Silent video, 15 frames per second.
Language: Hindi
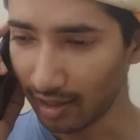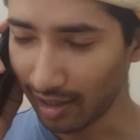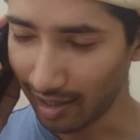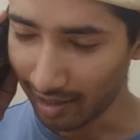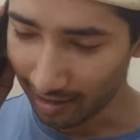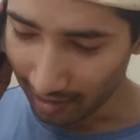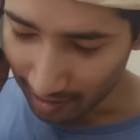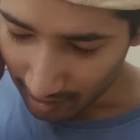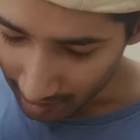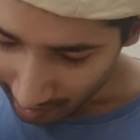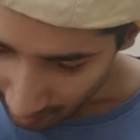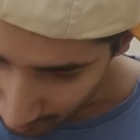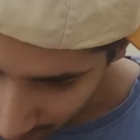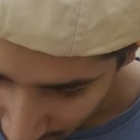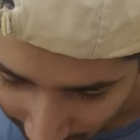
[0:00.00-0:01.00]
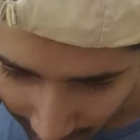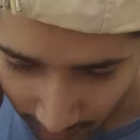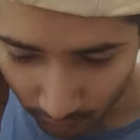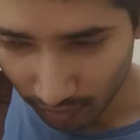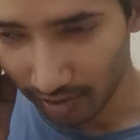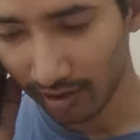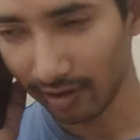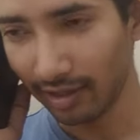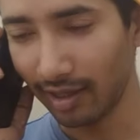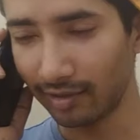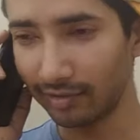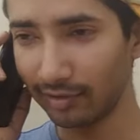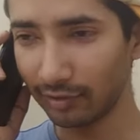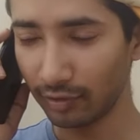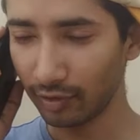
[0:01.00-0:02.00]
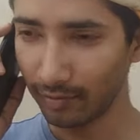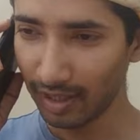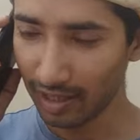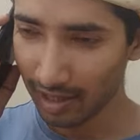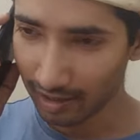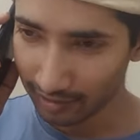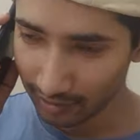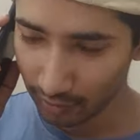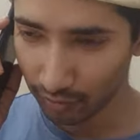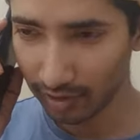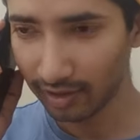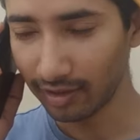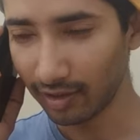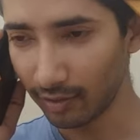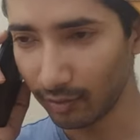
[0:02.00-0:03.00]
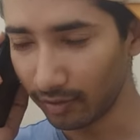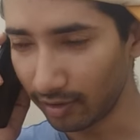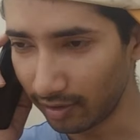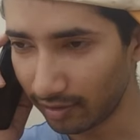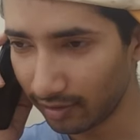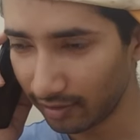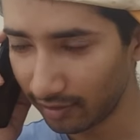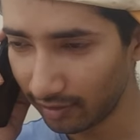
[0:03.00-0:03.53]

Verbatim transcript: हाँ हाँ आज ही ले लूँगा क्लासेस तो मैं आज ही ज्वाइन कर लूँगा